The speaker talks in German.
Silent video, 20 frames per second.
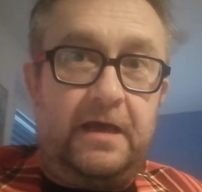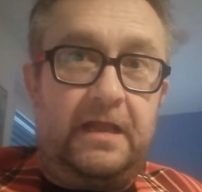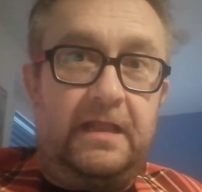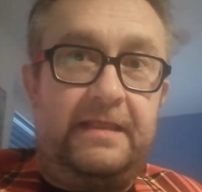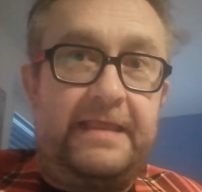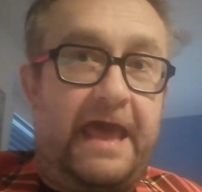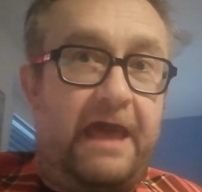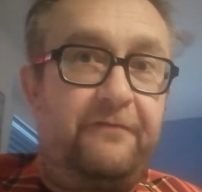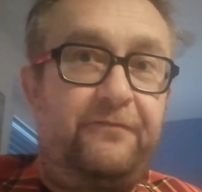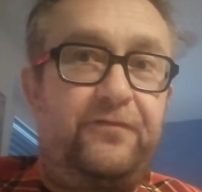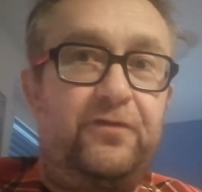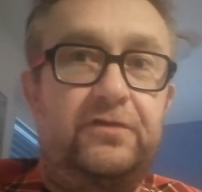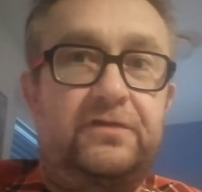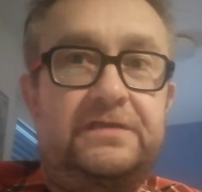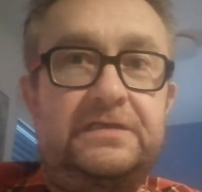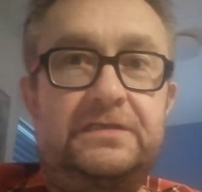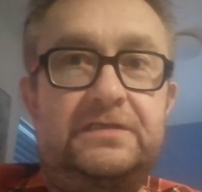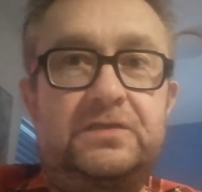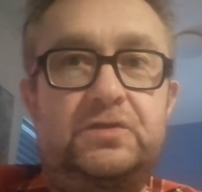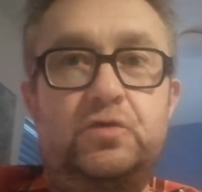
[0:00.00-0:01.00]
Live hat
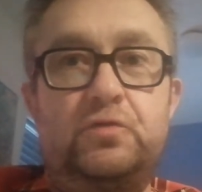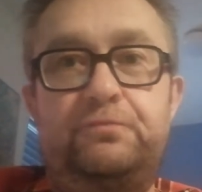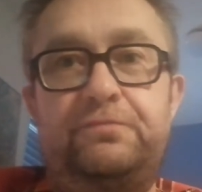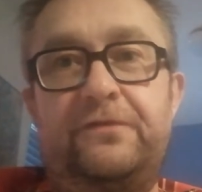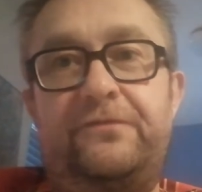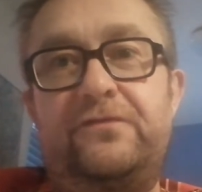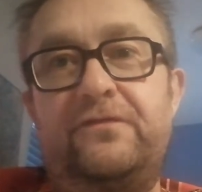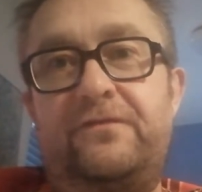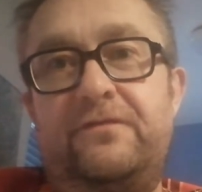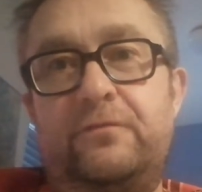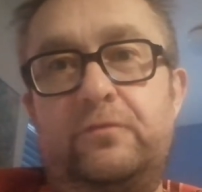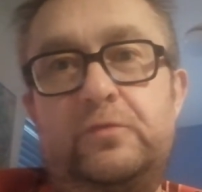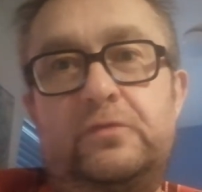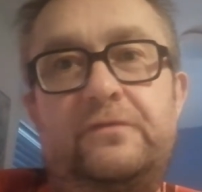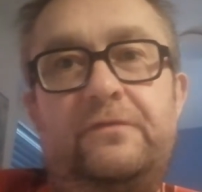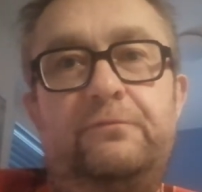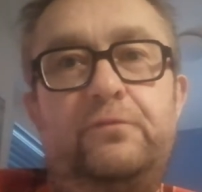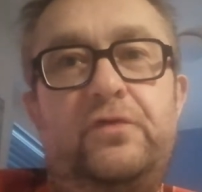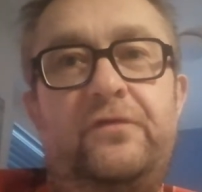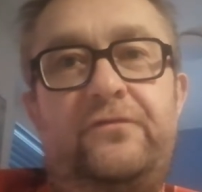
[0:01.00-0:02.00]
das super für
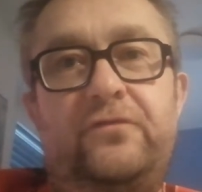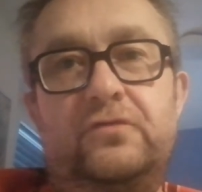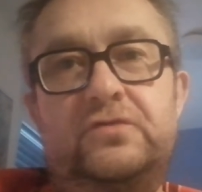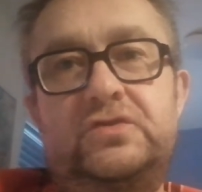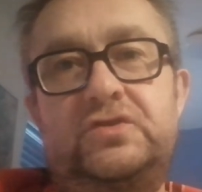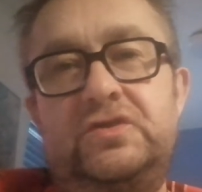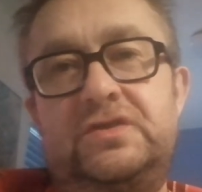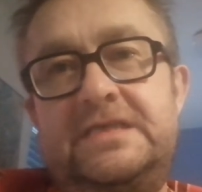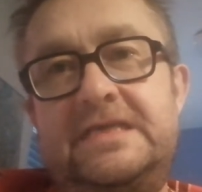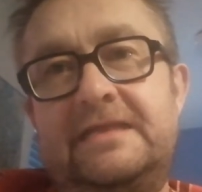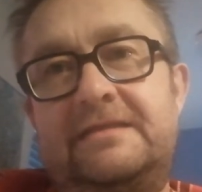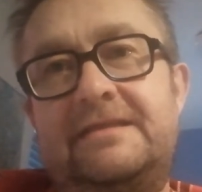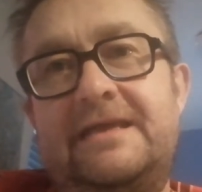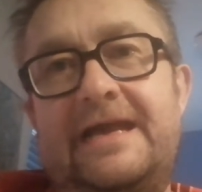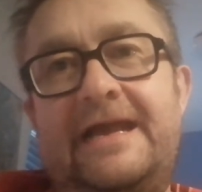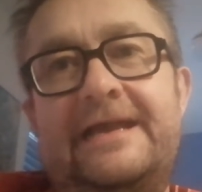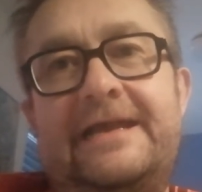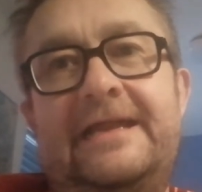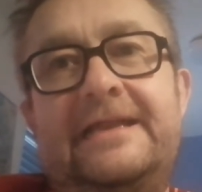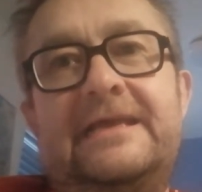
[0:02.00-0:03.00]
mich funktioniert,
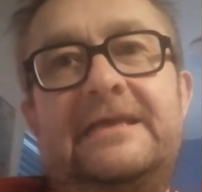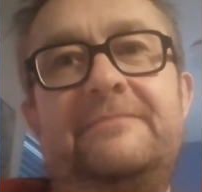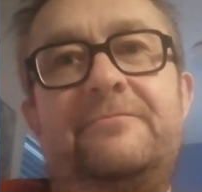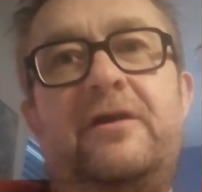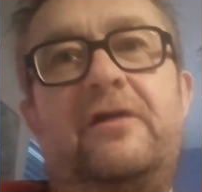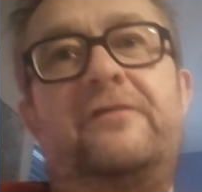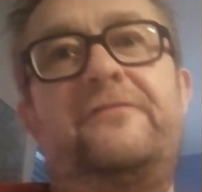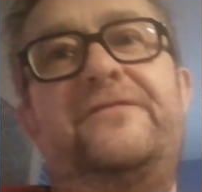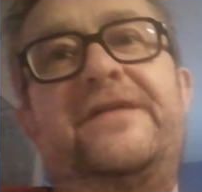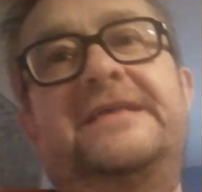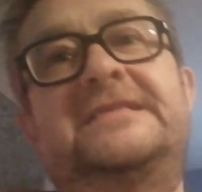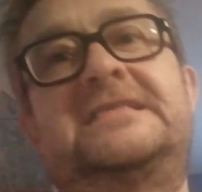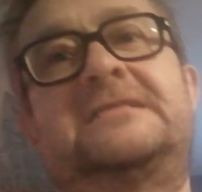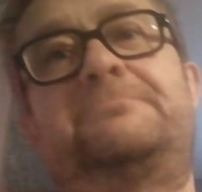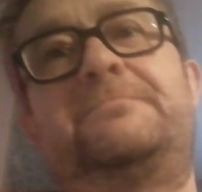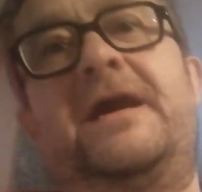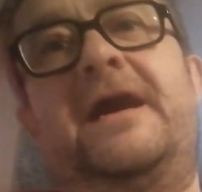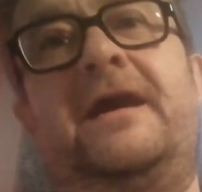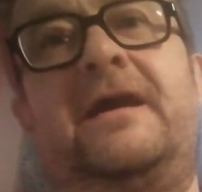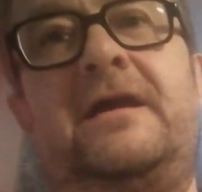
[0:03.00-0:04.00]
daran kann ich aber auch
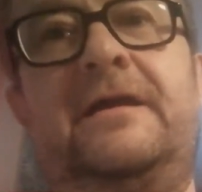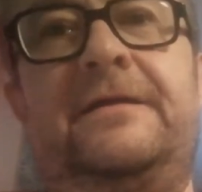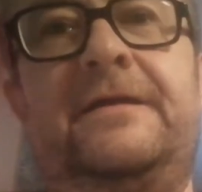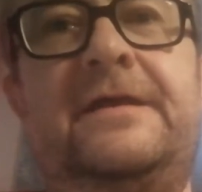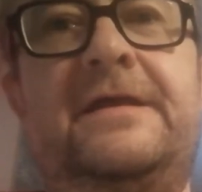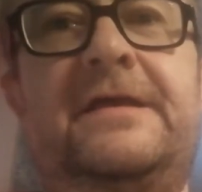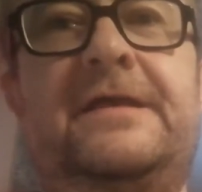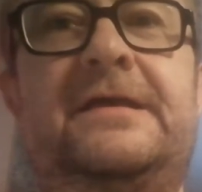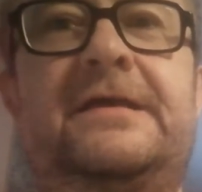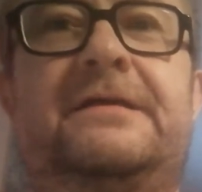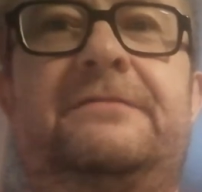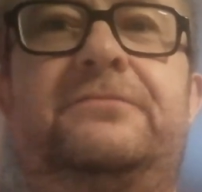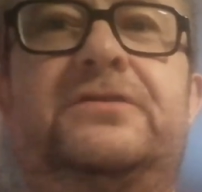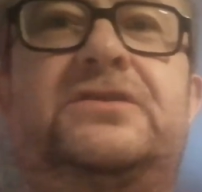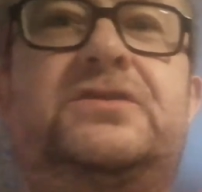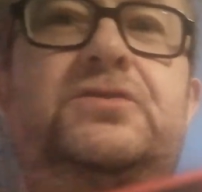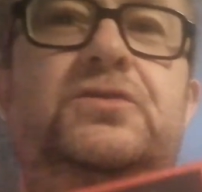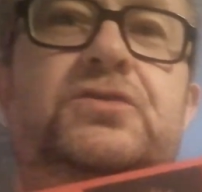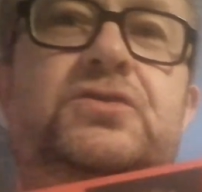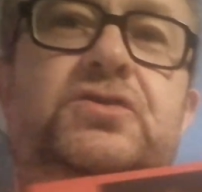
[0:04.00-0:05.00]
festmachen,
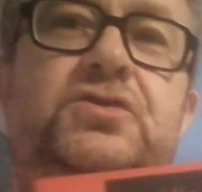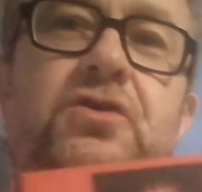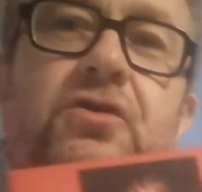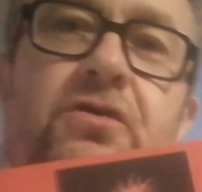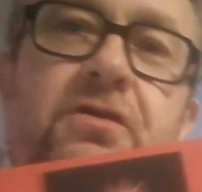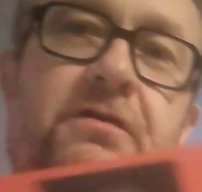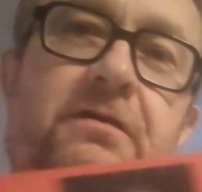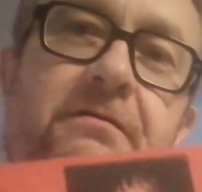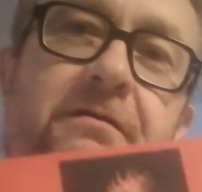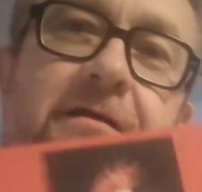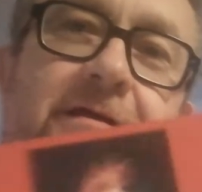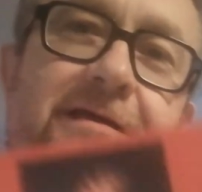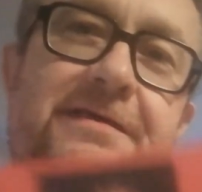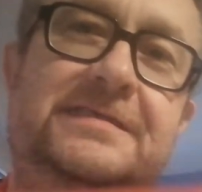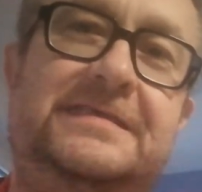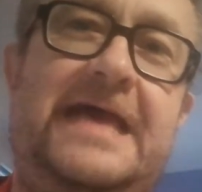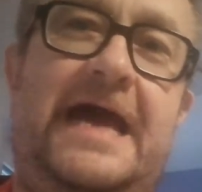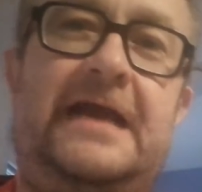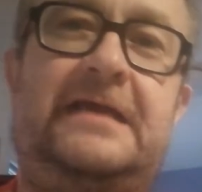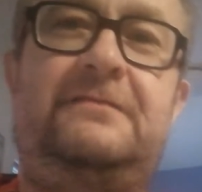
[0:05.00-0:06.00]
was sozusagen
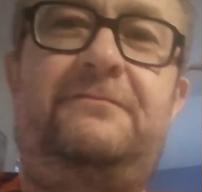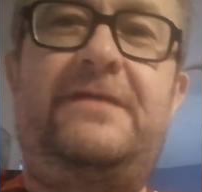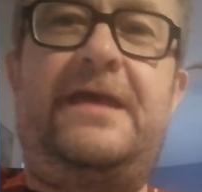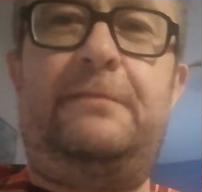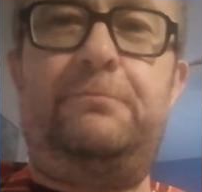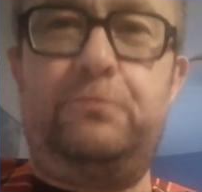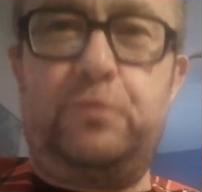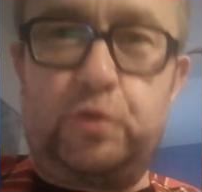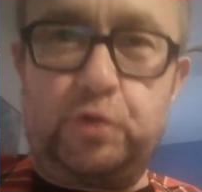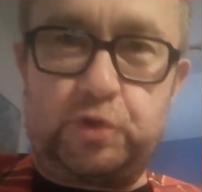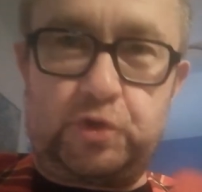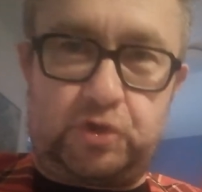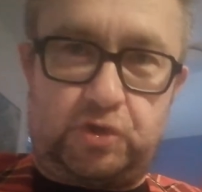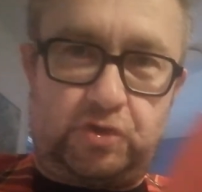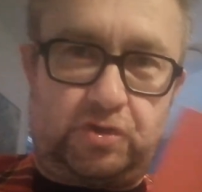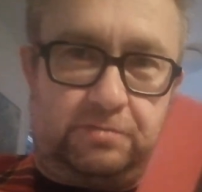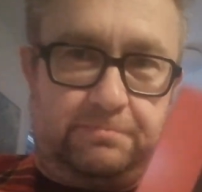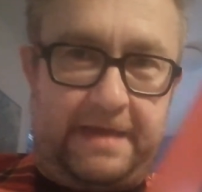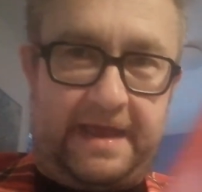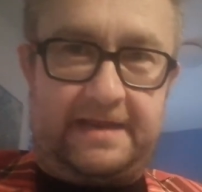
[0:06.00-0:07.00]
gesagt werden
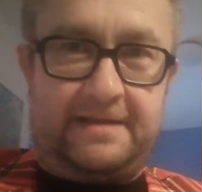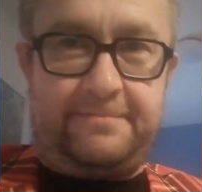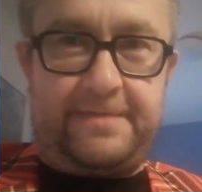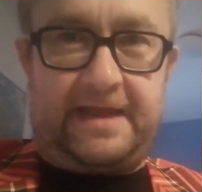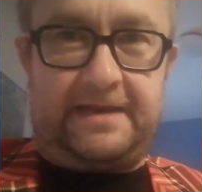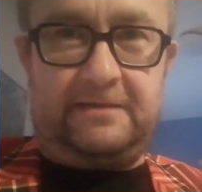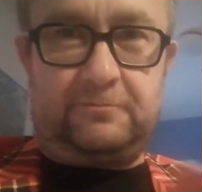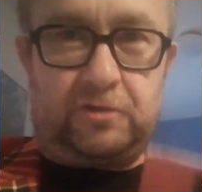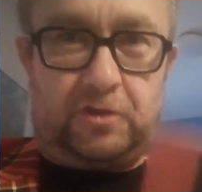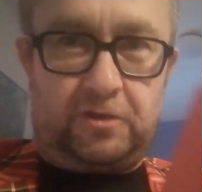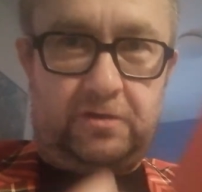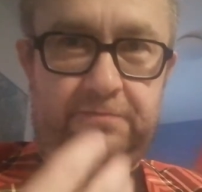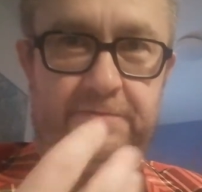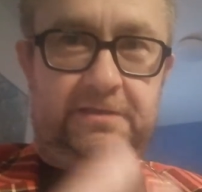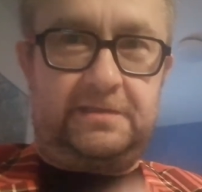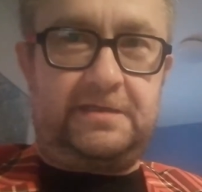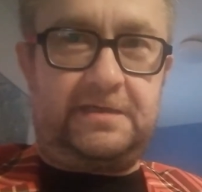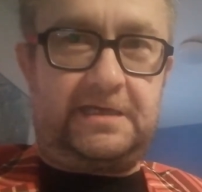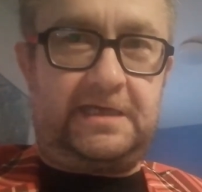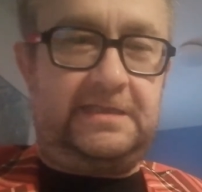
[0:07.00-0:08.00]
muss, meiner Meinung nach, wenn
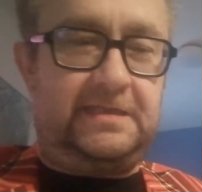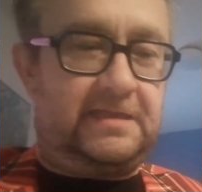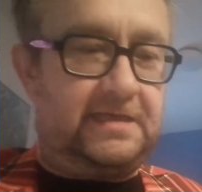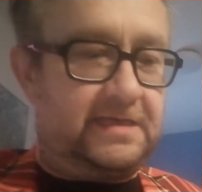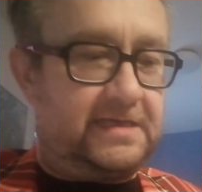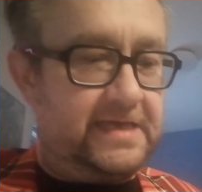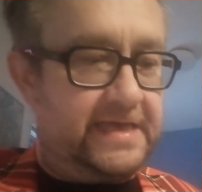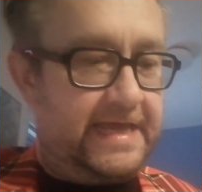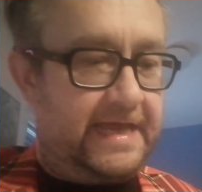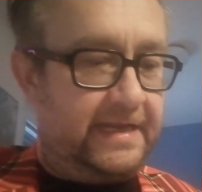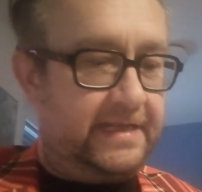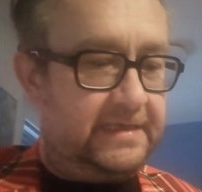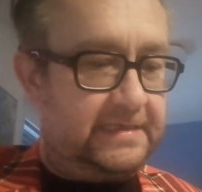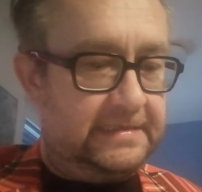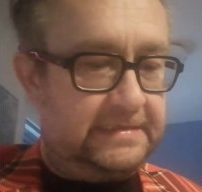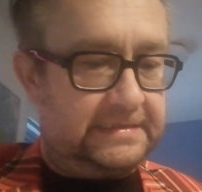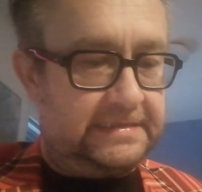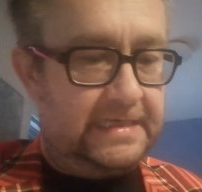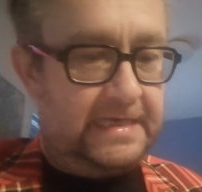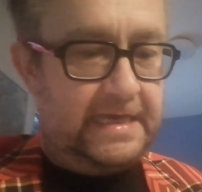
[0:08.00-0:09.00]
der Kritiker ehrlich
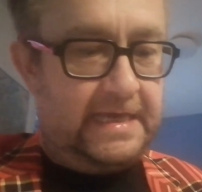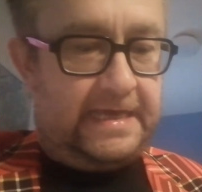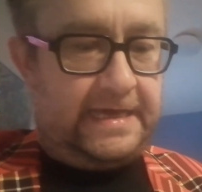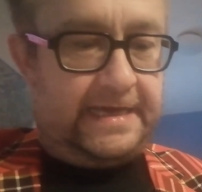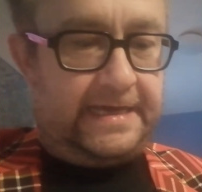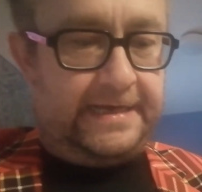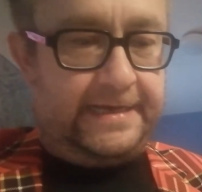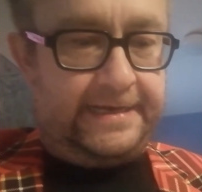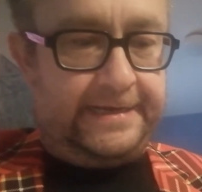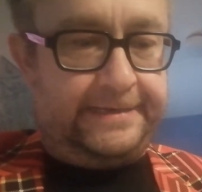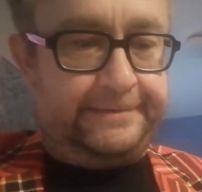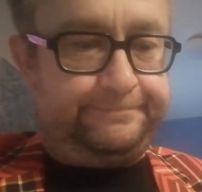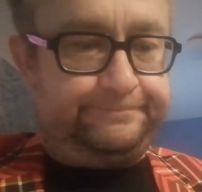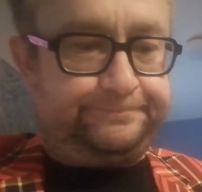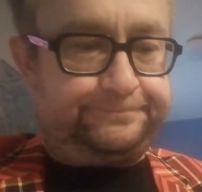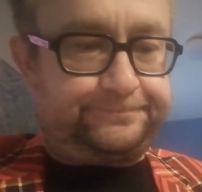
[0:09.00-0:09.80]
ist, äh,